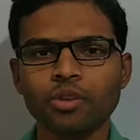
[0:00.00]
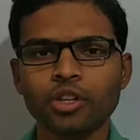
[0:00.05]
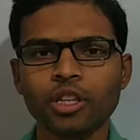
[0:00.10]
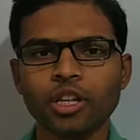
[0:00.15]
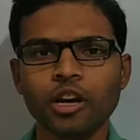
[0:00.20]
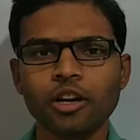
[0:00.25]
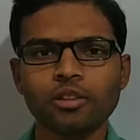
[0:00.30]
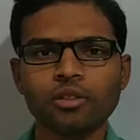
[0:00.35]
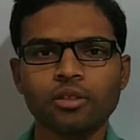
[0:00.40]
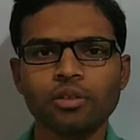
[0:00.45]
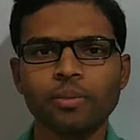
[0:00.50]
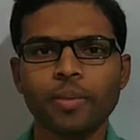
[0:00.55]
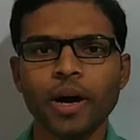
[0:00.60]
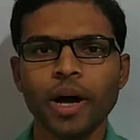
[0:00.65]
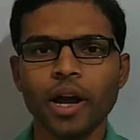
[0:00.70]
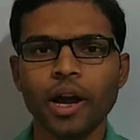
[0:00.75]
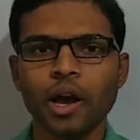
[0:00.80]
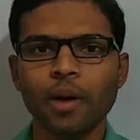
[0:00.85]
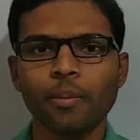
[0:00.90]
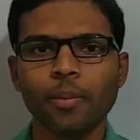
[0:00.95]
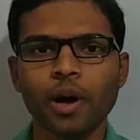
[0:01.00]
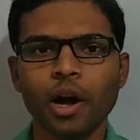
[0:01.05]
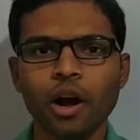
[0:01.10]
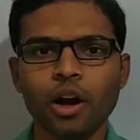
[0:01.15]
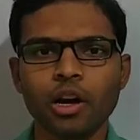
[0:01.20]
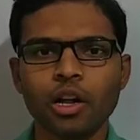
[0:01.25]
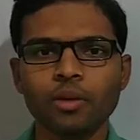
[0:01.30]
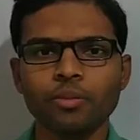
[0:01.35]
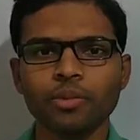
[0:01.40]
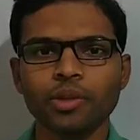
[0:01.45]
सीतांश कुमार आपका और
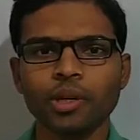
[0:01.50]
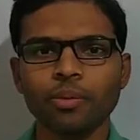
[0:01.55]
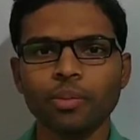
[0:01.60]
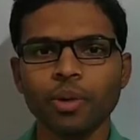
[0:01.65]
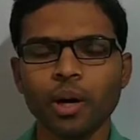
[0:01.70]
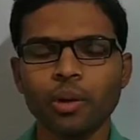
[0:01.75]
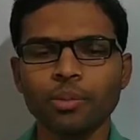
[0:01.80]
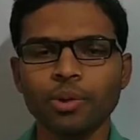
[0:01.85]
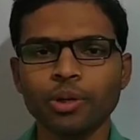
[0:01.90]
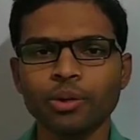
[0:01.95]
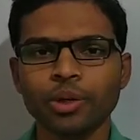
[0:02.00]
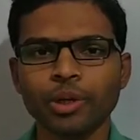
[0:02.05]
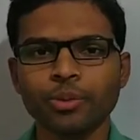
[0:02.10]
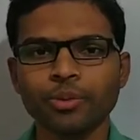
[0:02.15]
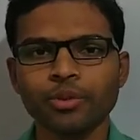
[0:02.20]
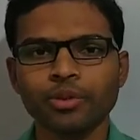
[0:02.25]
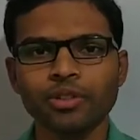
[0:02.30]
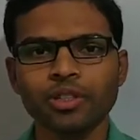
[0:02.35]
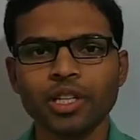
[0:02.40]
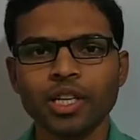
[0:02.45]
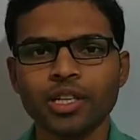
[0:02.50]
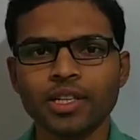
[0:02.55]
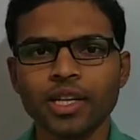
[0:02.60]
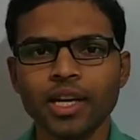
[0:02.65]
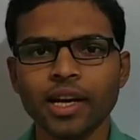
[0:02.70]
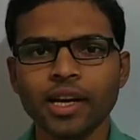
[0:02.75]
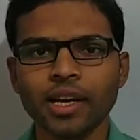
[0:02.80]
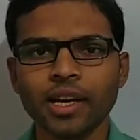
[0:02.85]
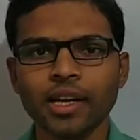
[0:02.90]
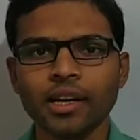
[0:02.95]
हम सबका ब्यूटीफुल सा
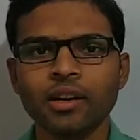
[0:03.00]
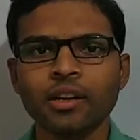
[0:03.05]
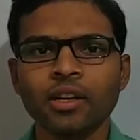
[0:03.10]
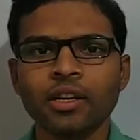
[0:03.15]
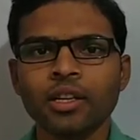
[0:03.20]
चैनल